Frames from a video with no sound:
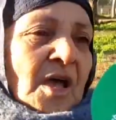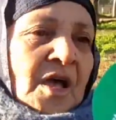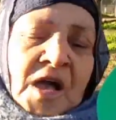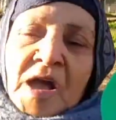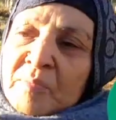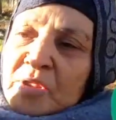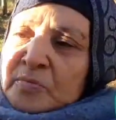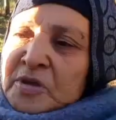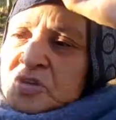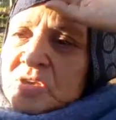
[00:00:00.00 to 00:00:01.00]

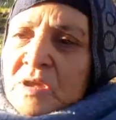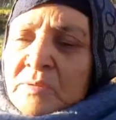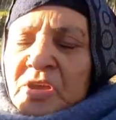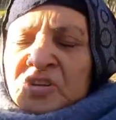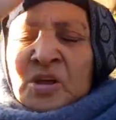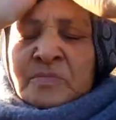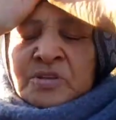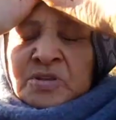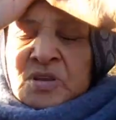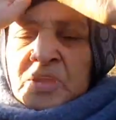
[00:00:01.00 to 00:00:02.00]
عامل ما شنا باشا
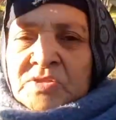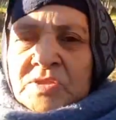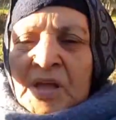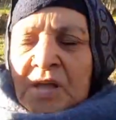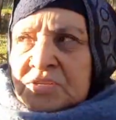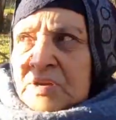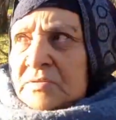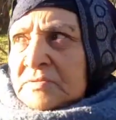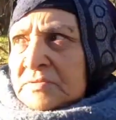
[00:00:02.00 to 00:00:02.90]
ما شنا حتى حاجه